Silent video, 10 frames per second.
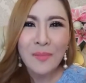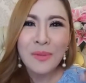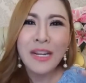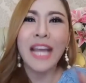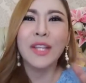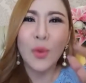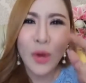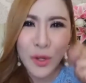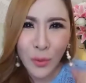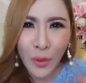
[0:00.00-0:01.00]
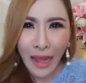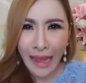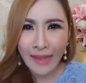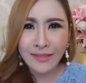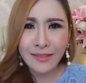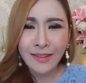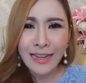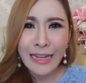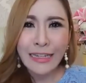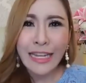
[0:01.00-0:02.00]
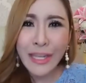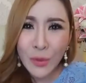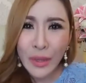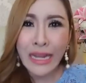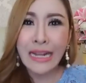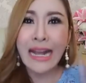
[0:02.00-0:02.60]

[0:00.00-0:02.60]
เพื่อให้ตัวหนูเองที่อยู่อีก